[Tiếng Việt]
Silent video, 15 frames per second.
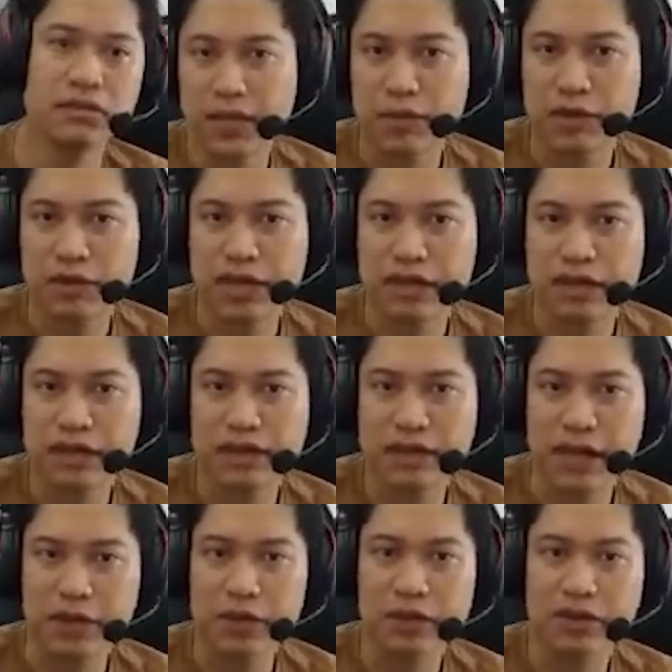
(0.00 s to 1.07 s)
Em cái thằng Lin
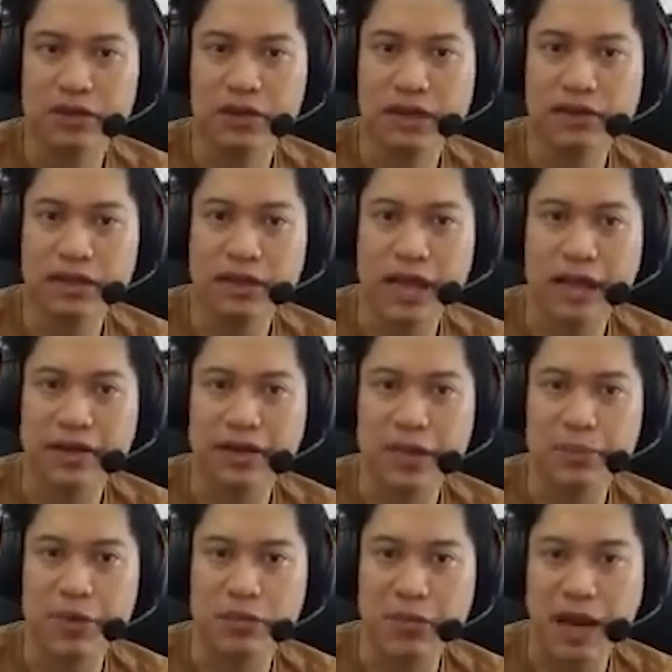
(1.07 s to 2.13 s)
héo lấy tất cả nâng
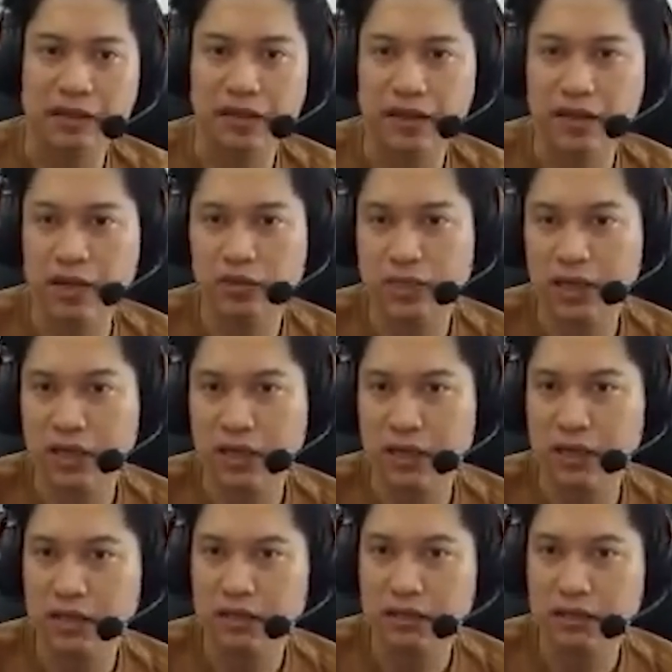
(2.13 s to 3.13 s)
cấp bằng bạc thì lấy đâu ra.